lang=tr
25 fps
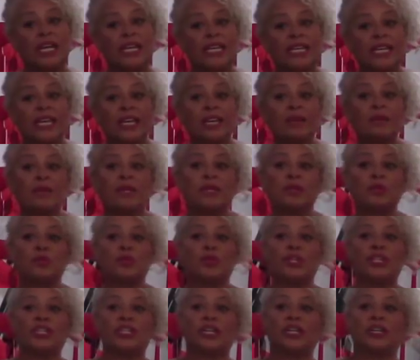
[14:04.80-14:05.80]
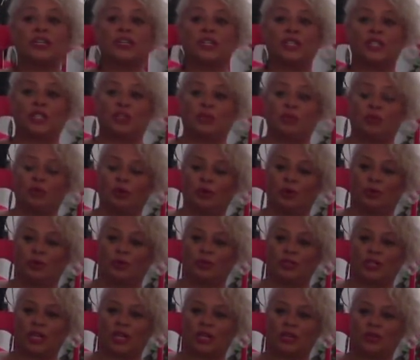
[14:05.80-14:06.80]
yeni bir sürece giriş yapıyor
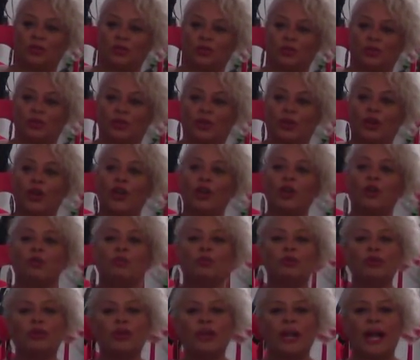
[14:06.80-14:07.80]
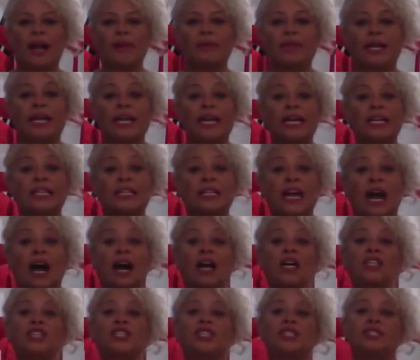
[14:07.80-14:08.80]
olacak çünkü. Bu dönemde
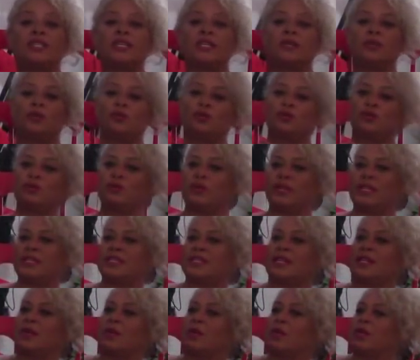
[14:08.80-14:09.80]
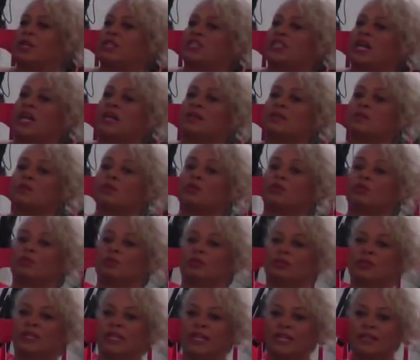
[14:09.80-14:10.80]
daha ciddi düşünmenize yol açan
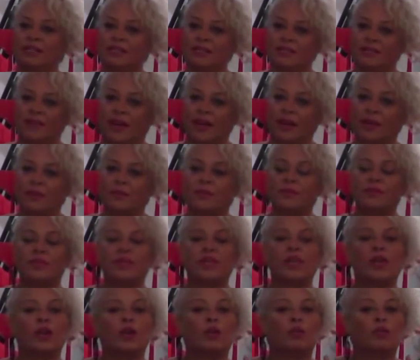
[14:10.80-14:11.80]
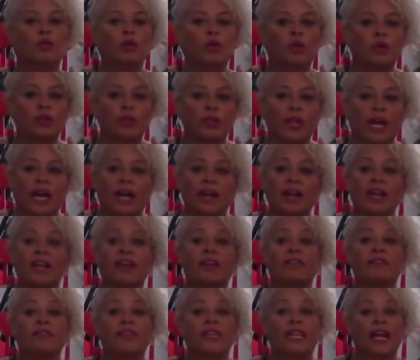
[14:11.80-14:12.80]
sorumluluklarınız var. Bu konular
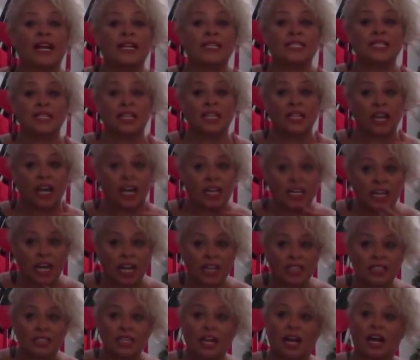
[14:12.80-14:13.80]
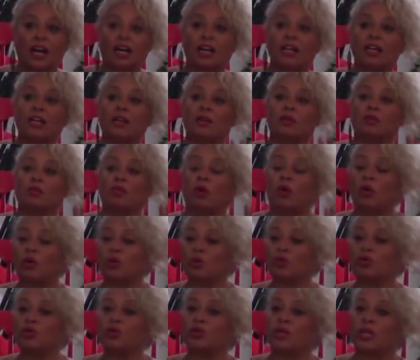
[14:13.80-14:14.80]
finansal alanda,
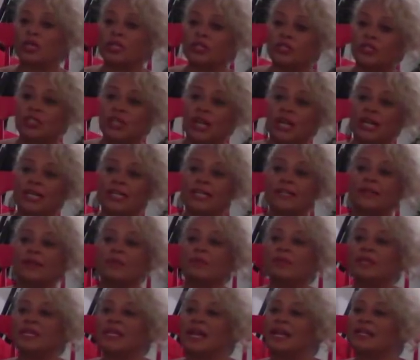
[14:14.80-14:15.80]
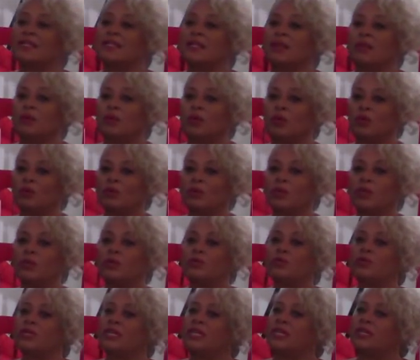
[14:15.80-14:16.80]
borç alacak ya da miras gibi konular
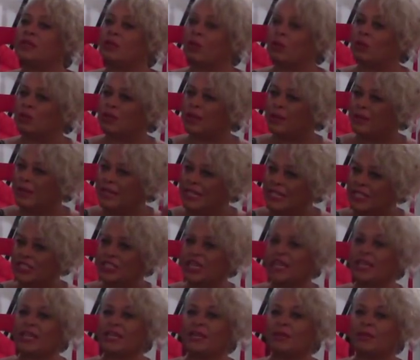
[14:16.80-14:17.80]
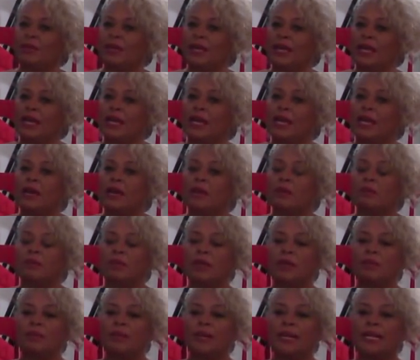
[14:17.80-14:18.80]
üzerinde olabileceği gibi
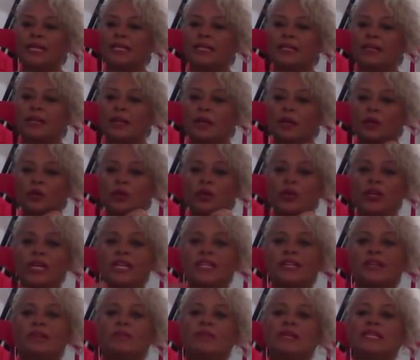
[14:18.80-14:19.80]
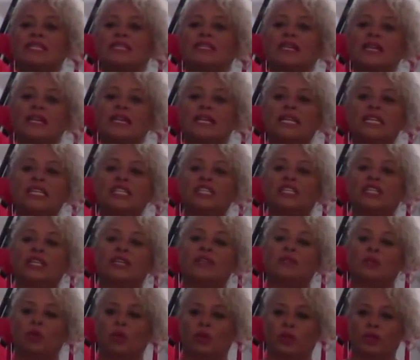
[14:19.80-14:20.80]
bir paranın yönetilmesine
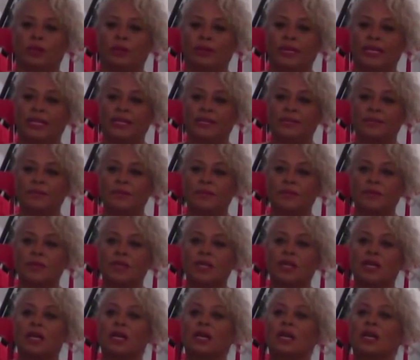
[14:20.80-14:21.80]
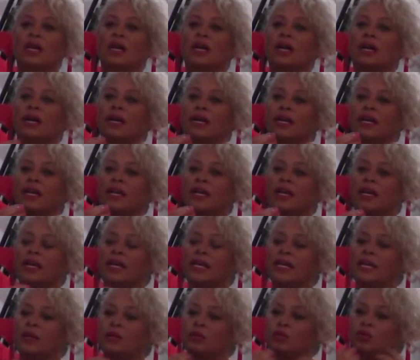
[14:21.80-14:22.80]
ilişkin de olabilir e,
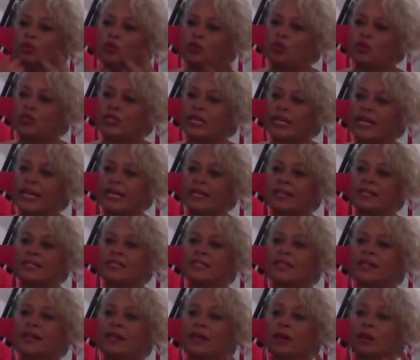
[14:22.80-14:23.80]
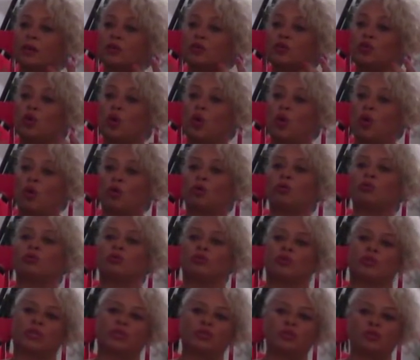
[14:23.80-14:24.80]
hani düşüncelerinizi çok
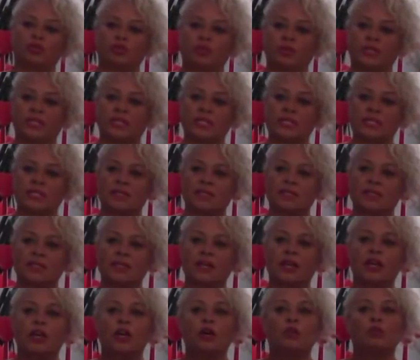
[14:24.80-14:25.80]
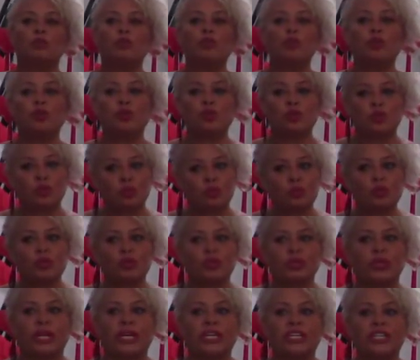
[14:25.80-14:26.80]
olumlu da tutmalısınız. Bu, bu
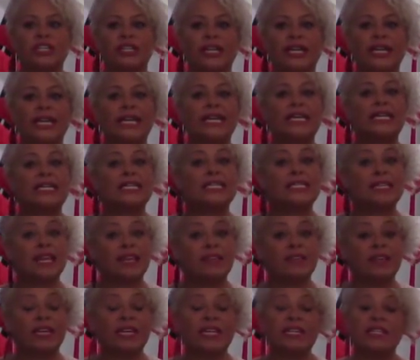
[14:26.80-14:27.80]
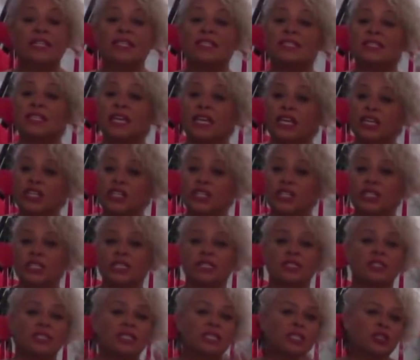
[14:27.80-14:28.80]
süreçte sevgiliniz,
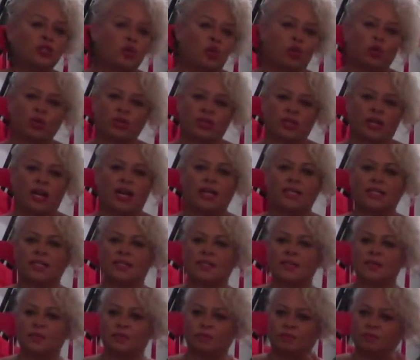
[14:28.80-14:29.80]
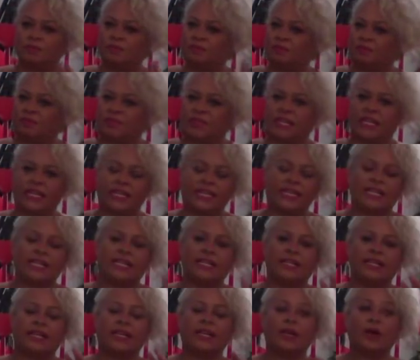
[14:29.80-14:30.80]
eşiniz, iş ortağınızla
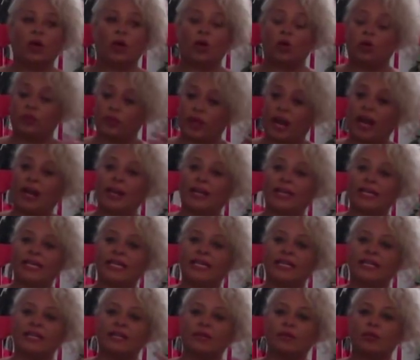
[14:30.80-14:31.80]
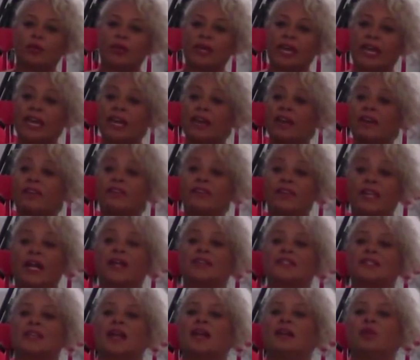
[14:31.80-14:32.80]
ilgili, onlarla ilgili böyle
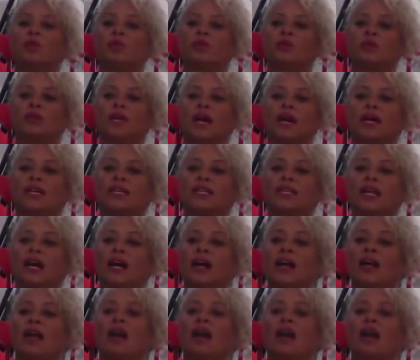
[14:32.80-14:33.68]
finansal konularda da